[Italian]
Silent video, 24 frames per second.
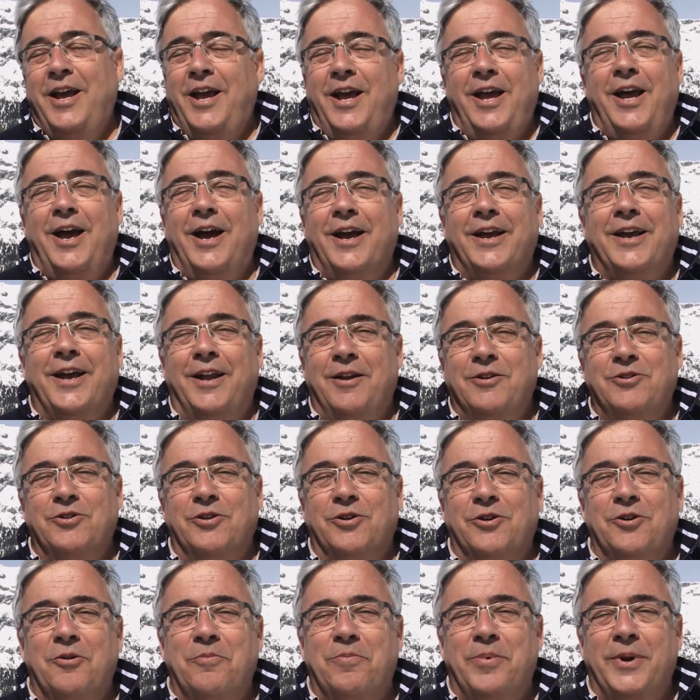e anche il
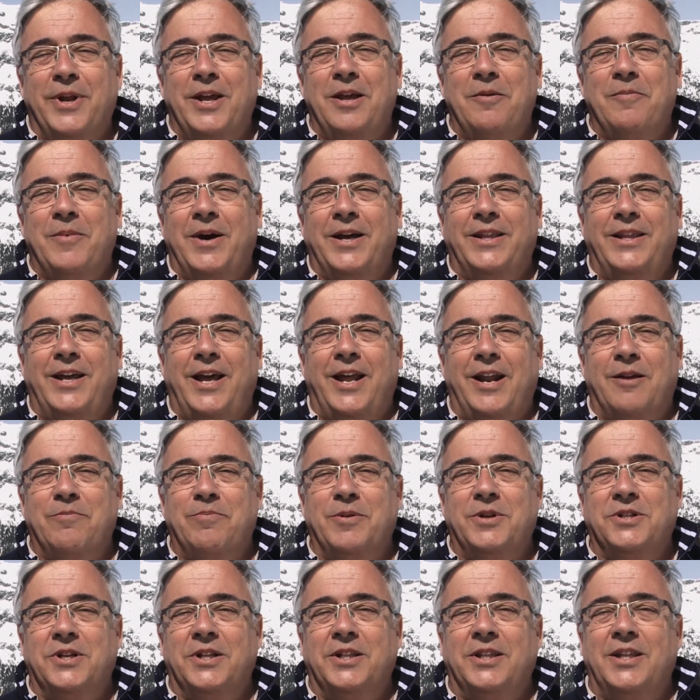giorno prima dai
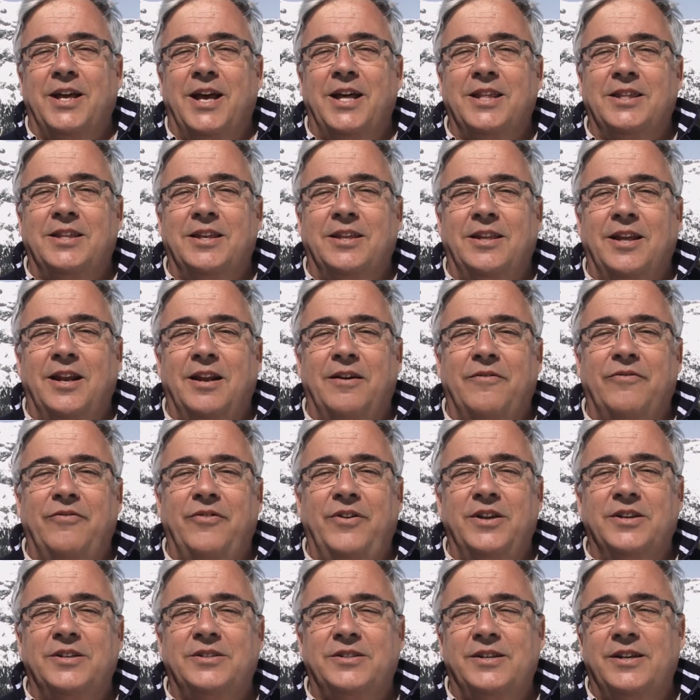rappresentanti della
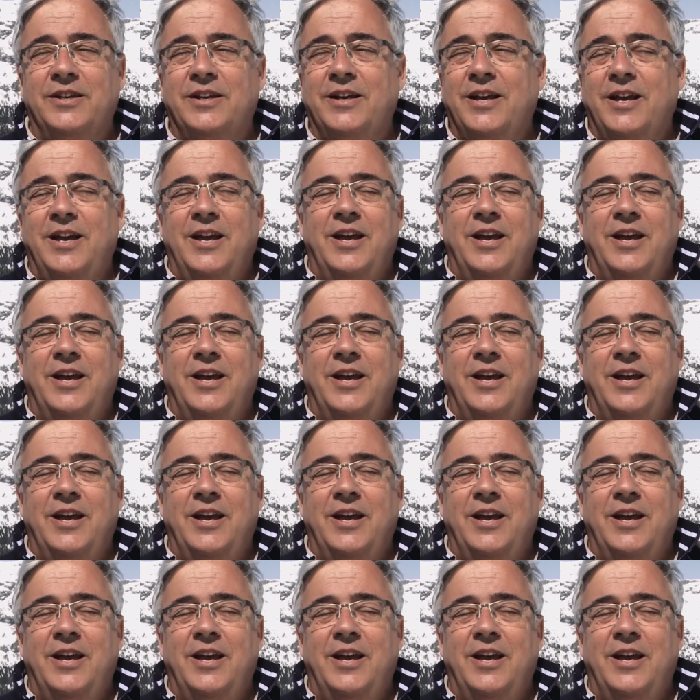FIS